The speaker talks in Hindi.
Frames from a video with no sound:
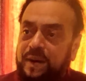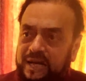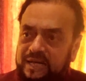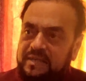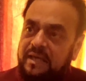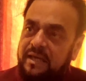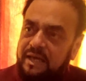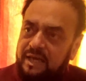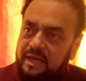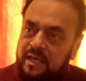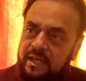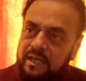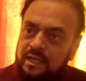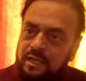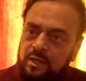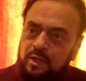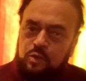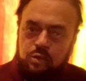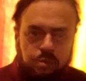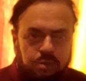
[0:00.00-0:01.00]
बात करेंगे
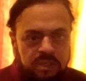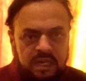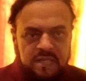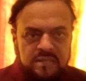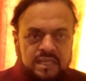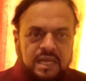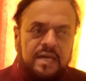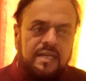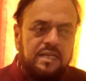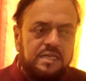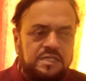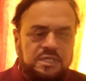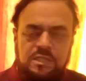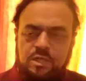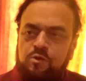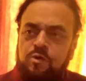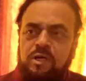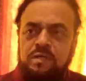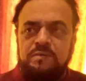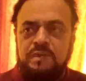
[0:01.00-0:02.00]
तो मुझे लगता है अखिलेश जी
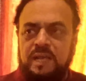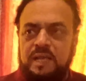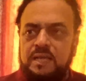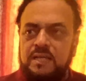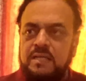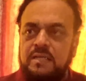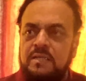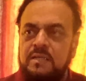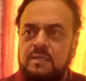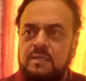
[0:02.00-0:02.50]
जरूर हाथ मिलाएंगे जी